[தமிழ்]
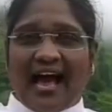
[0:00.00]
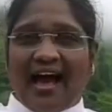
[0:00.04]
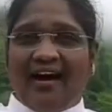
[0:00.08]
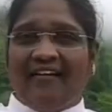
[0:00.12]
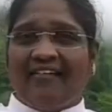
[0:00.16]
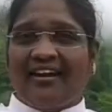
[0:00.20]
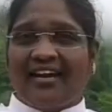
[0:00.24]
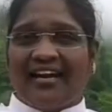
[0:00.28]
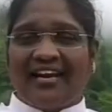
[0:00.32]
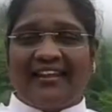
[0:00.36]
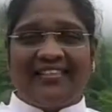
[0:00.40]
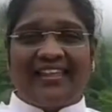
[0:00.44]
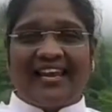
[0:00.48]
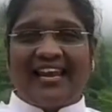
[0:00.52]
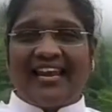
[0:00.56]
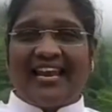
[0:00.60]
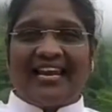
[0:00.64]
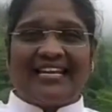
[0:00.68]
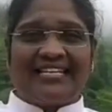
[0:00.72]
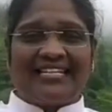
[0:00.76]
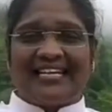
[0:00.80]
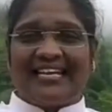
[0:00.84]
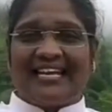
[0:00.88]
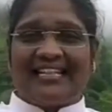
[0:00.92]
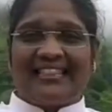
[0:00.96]
அவர் எழுதுல
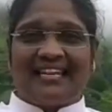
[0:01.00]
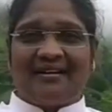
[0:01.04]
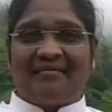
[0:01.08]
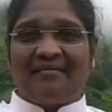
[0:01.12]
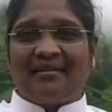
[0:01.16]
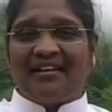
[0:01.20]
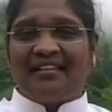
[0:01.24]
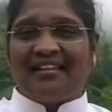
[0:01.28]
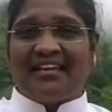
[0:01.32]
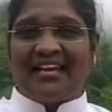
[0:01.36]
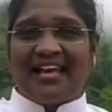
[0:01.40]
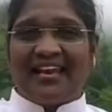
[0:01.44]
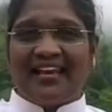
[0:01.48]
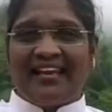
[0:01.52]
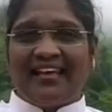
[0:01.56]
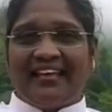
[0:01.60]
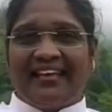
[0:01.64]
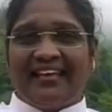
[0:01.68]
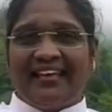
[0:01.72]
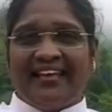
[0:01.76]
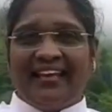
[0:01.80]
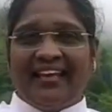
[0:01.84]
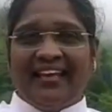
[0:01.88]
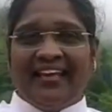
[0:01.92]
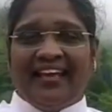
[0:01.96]
லெட்டர்ல திரும்ப எழுதினாரு
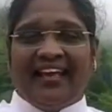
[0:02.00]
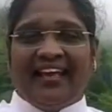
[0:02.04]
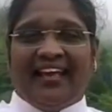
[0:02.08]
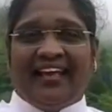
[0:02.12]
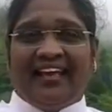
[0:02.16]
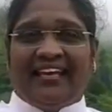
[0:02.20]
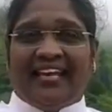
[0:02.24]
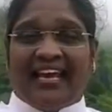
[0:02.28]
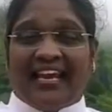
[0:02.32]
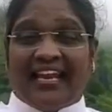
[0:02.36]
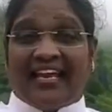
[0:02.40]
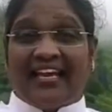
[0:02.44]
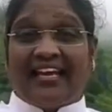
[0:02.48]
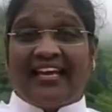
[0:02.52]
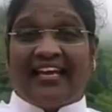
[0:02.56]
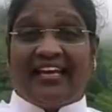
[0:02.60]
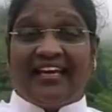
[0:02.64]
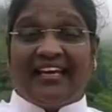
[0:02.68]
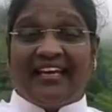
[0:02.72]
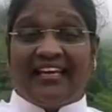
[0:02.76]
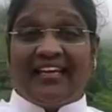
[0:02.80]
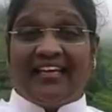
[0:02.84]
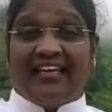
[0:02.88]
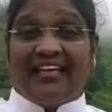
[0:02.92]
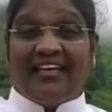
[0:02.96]
எனக்கு
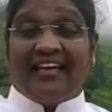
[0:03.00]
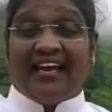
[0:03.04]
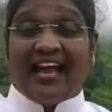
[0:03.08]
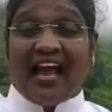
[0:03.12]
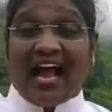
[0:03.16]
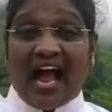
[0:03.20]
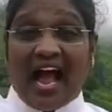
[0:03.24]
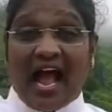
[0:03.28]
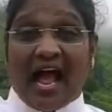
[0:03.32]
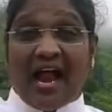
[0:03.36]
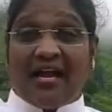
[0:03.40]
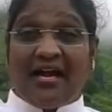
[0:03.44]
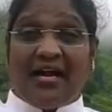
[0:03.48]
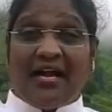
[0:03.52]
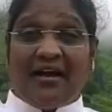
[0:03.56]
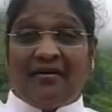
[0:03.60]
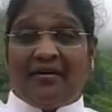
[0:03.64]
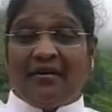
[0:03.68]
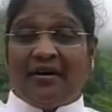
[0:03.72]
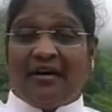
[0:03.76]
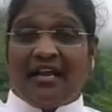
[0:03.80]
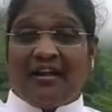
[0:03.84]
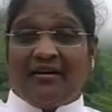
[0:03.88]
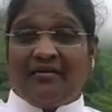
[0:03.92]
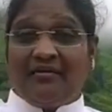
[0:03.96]

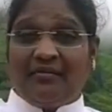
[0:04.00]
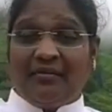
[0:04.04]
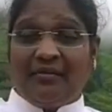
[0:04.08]
ஆண்டவருடைய